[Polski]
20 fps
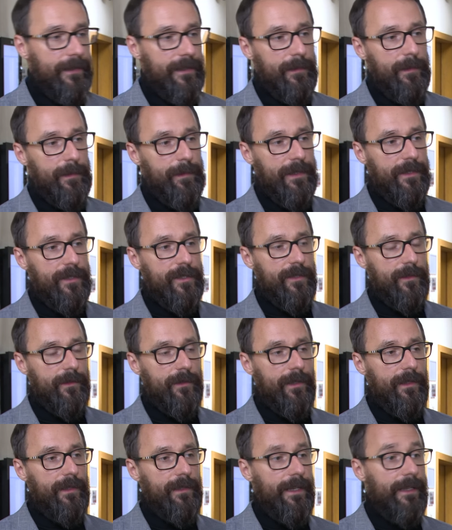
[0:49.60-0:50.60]
Gdyby pan
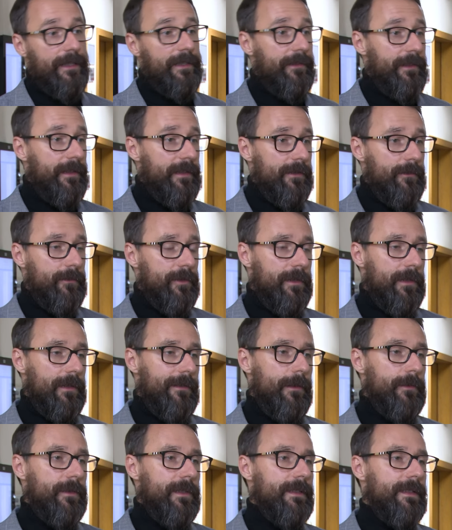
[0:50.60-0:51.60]
Szczogiel, jak twierdził,
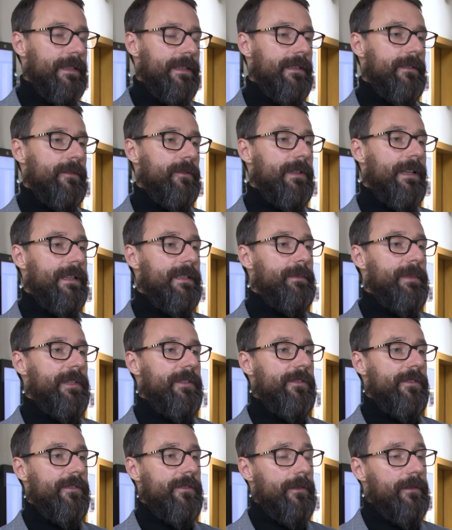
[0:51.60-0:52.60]
użytkował ten teren od lat
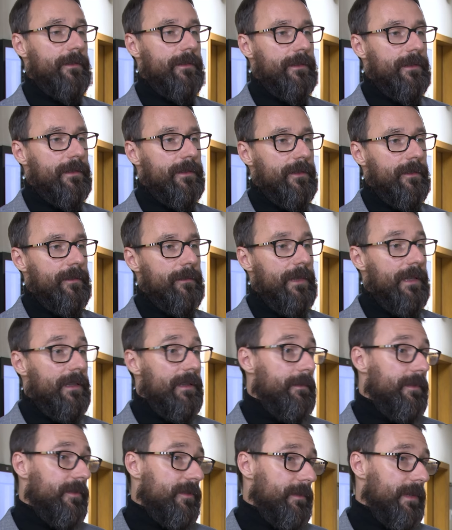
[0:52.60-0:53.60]
50., to
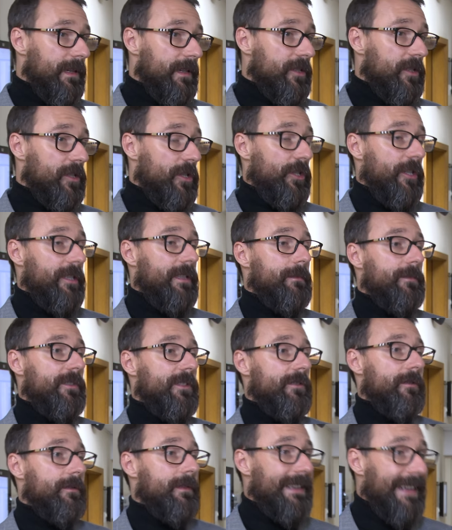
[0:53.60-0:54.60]
mielibyśmy aż
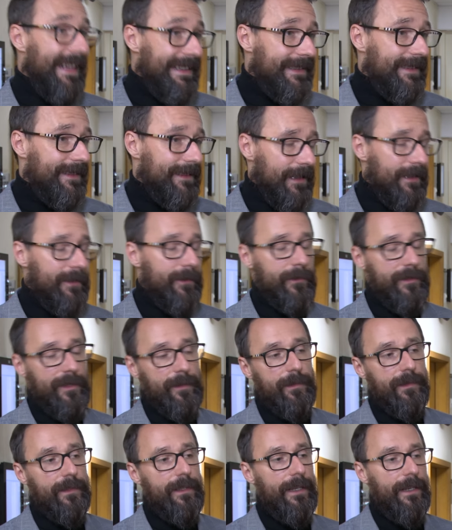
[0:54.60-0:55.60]
70 kilkadziesiąt lat na to,
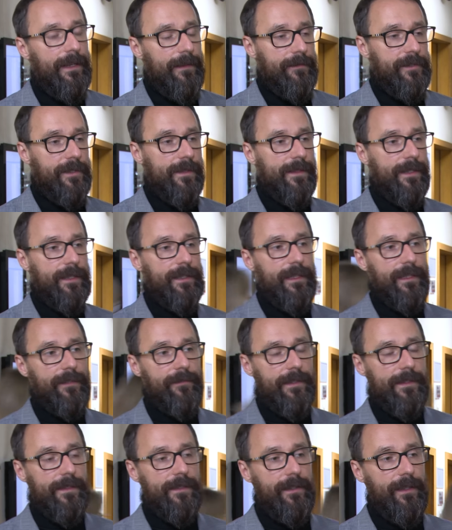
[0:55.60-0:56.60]
żeby wszystkie te
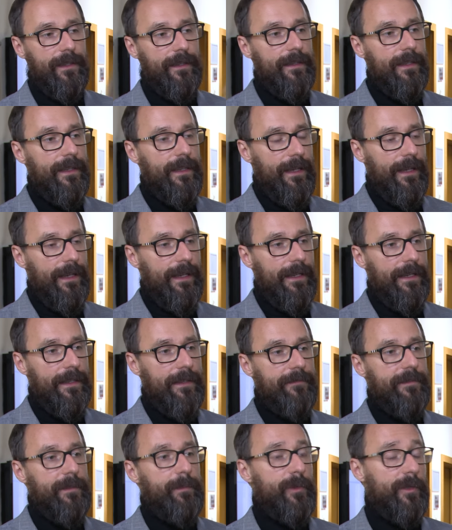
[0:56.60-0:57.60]
kwestie
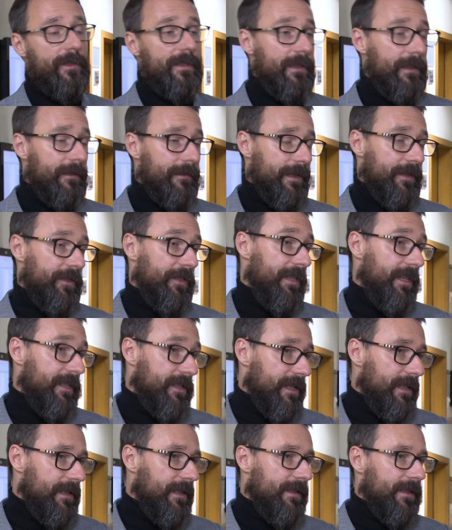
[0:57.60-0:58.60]
e, wyprostować.
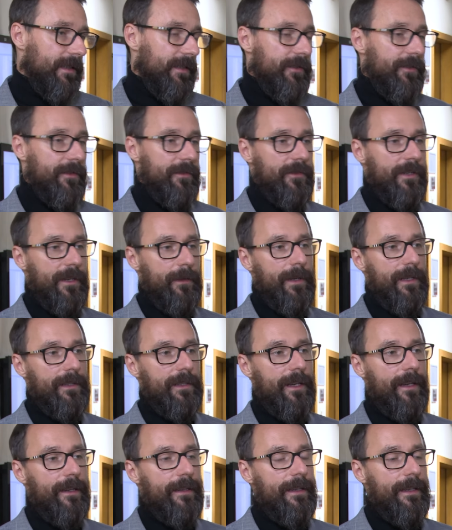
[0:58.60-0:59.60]
Jeżeli zaś
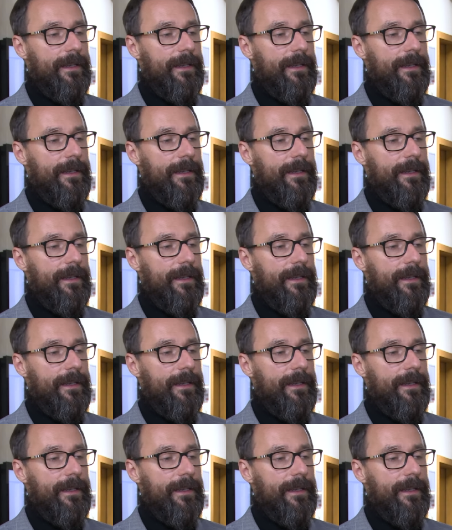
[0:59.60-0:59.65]
działania